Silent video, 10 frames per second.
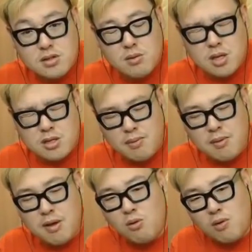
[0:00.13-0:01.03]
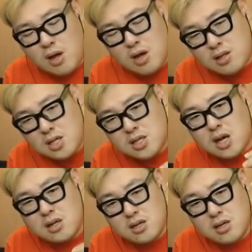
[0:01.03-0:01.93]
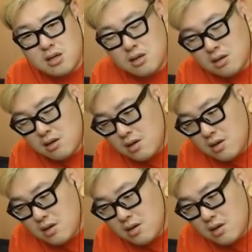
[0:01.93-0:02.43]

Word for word: でもさ、タバコは確かに